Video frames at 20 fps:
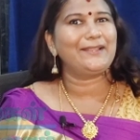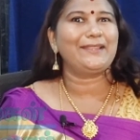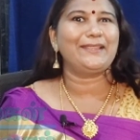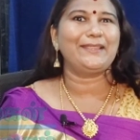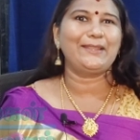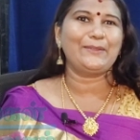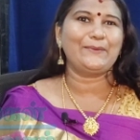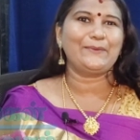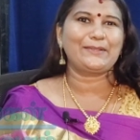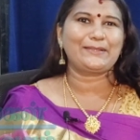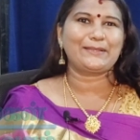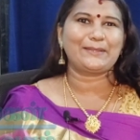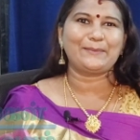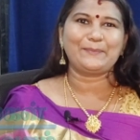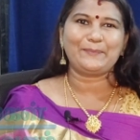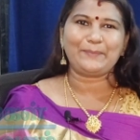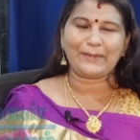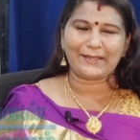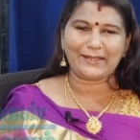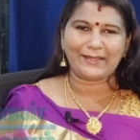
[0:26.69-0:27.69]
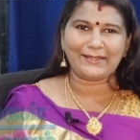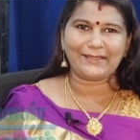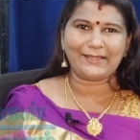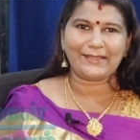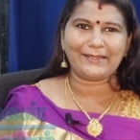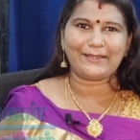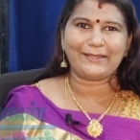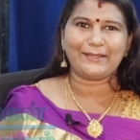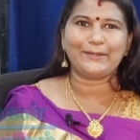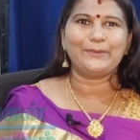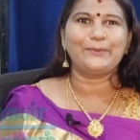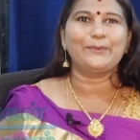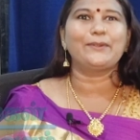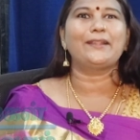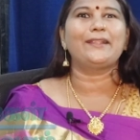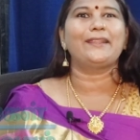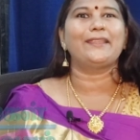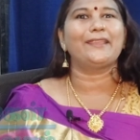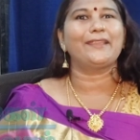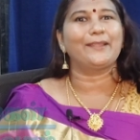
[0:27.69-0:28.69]
இலவசம் பக்கத்திற்கு
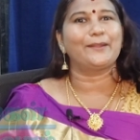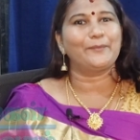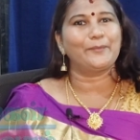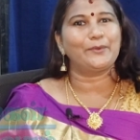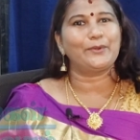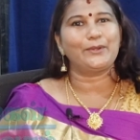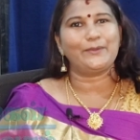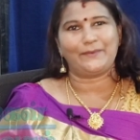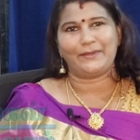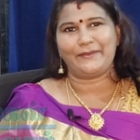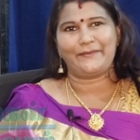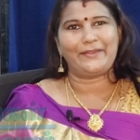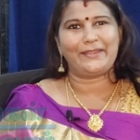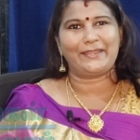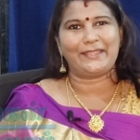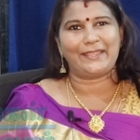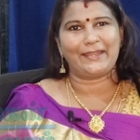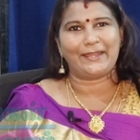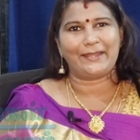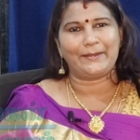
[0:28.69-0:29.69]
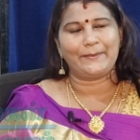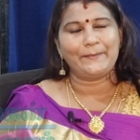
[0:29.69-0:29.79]
உங்களை அன்போடு வரவேற்கிறேன்